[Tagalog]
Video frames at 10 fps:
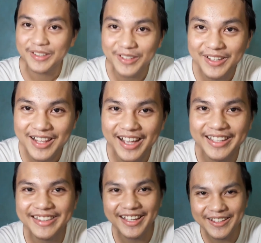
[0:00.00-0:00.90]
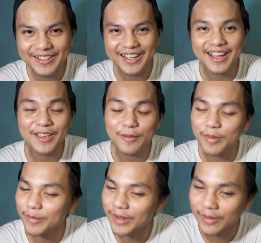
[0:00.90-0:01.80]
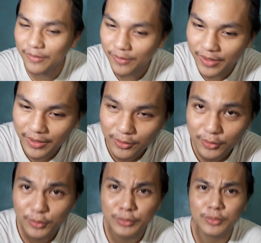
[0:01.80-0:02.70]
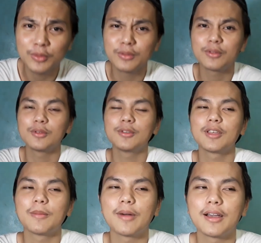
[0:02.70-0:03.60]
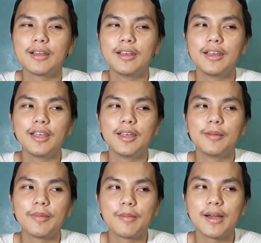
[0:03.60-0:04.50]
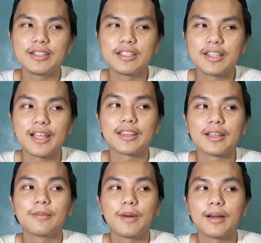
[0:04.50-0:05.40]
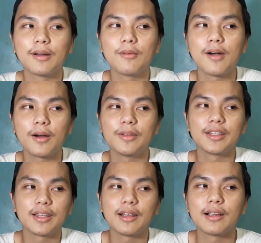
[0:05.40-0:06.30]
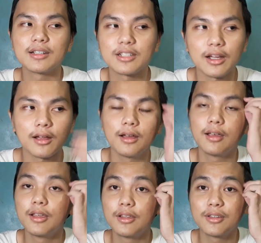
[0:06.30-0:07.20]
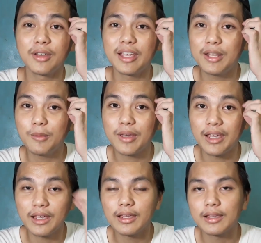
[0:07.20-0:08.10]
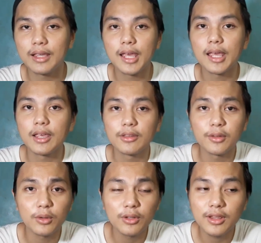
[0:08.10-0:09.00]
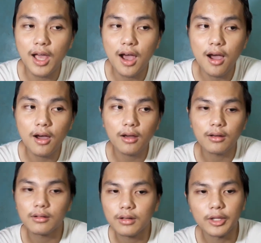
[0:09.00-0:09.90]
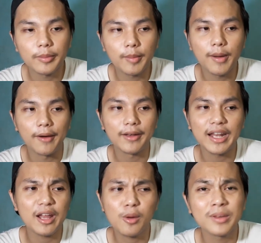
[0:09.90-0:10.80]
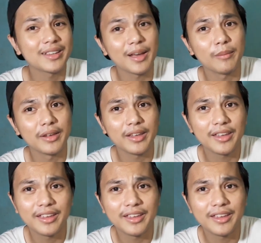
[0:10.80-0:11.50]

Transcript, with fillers: So, yun lang, hintayin nyo na nga yung ipapag-giveaway ko. Soon, soon, soon, kapag i-budget na at nagpakagawa ko na talaga siya. So, anyway, so yun lang. Baba, wala na akong masabi.